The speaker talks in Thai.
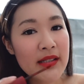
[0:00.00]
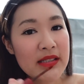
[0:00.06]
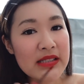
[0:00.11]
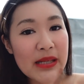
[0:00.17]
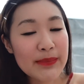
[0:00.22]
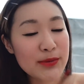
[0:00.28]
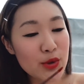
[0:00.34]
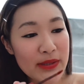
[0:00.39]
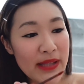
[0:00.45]

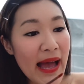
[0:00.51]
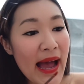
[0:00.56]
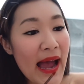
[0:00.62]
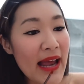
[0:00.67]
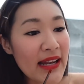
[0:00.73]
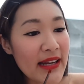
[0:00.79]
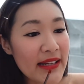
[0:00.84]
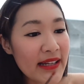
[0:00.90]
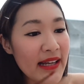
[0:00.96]
เกือบสุดท้าย
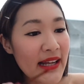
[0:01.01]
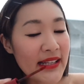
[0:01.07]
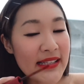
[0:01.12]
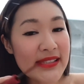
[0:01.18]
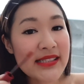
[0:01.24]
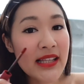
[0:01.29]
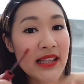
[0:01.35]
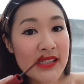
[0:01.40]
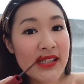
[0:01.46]
เลยในการที่
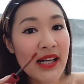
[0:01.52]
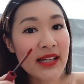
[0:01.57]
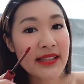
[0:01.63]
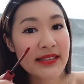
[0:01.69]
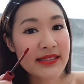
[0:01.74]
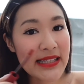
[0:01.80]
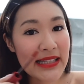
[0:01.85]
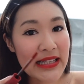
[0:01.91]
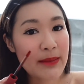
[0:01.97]
จะเลือก
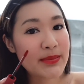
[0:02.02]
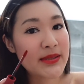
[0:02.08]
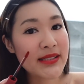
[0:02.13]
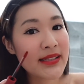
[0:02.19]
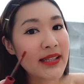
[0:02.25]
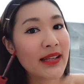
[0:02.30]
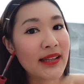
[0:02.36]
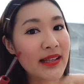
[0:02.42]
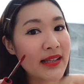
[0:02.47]
สีลิปส
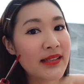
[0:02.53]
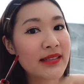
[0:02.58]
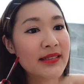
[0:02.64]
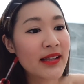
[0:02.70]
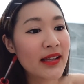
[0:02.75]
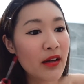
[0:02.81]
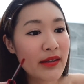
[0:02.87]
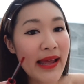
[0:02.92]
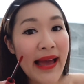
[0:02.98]
ติกนี้
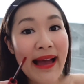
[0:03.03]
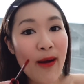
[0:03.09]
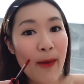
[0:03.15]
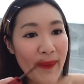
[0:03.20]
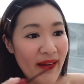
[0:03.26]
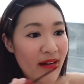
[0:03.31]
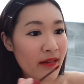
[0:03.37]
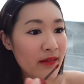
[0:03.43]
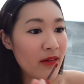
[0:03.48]
แล้วก็ทาออก
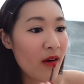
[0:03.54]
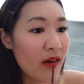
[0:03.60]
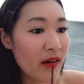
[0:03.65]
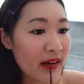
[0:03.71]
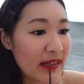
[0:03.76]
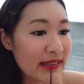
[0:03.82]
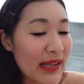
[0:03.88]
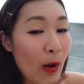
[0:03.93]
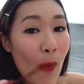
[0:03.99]
ไปข้างนอก
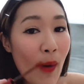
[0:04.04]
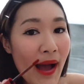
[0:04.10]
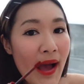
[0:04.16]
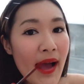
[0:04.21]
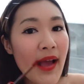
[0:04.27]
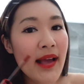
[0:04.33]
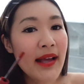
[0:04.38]
นะ แต่ว่า